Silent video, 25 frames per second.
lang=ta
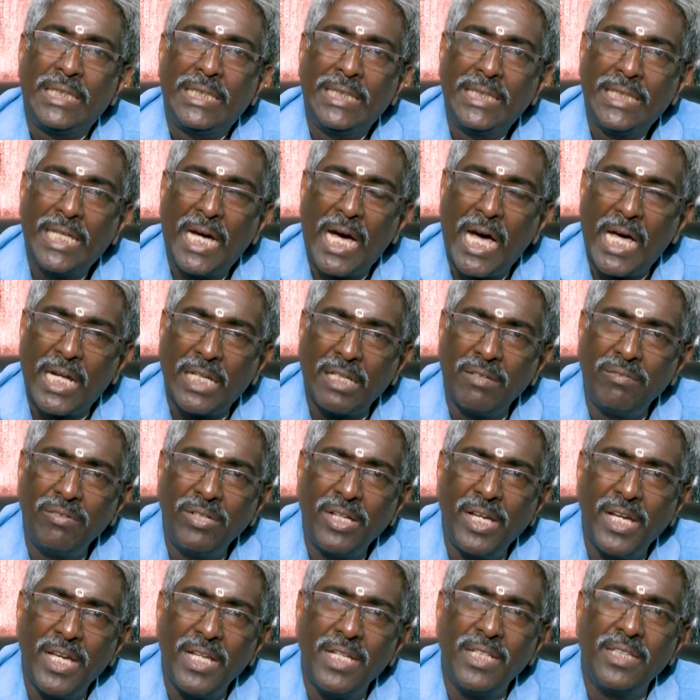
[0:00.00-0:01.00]
இந்த
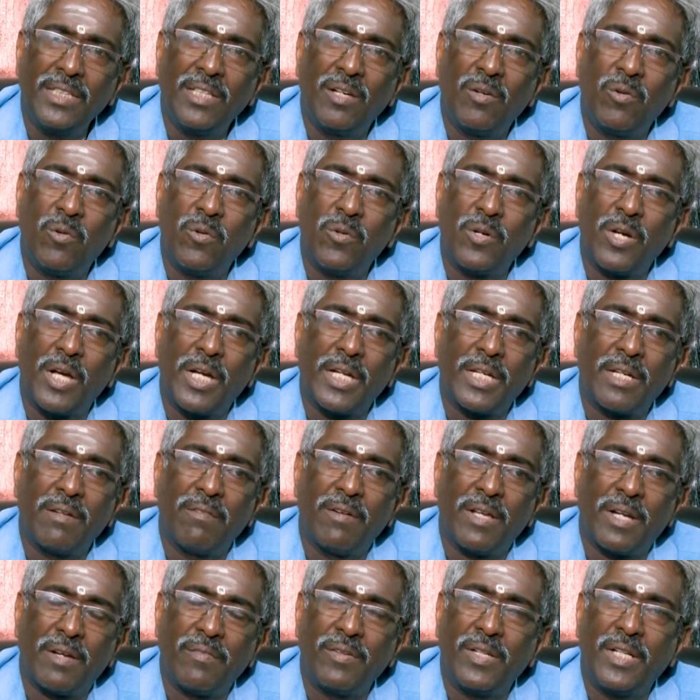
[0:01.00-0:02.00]
அறிவு ஏன் இந்த ஓநாய்க்கு
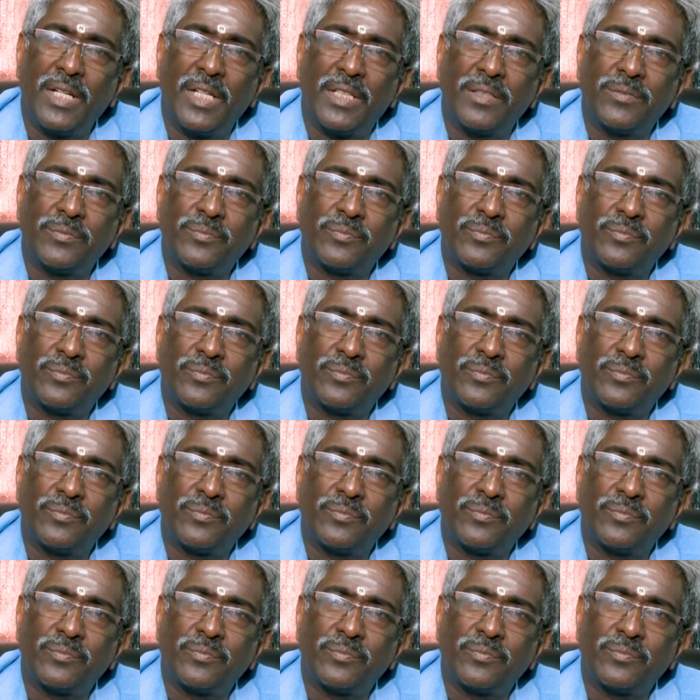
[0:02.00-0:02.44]
வரவில்லை